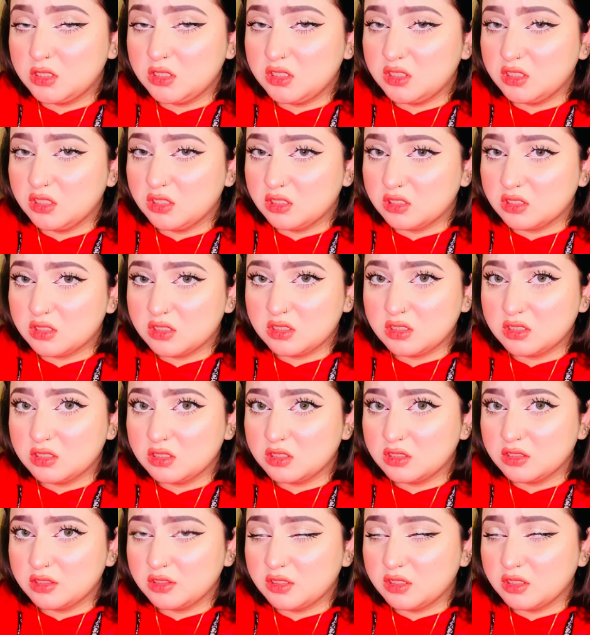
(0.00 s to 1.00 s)
यक
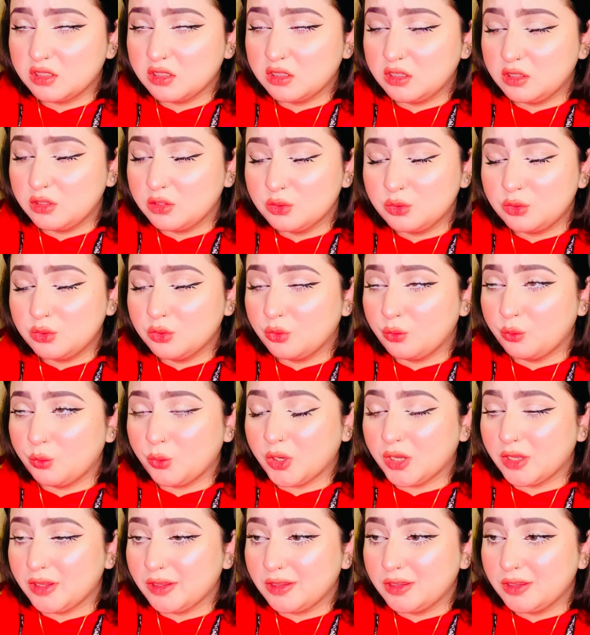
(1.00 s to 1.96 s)
आई डोंट नो व्हाई